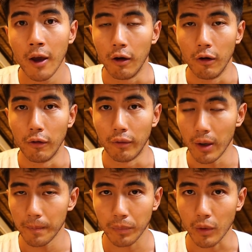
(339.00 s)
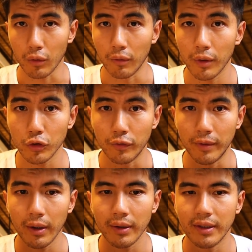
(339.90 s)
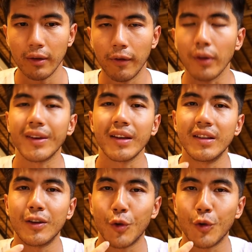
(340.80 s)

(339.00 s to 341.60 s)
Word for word: Euh, voilà. Encore une fois, je viens essayer de faire une critique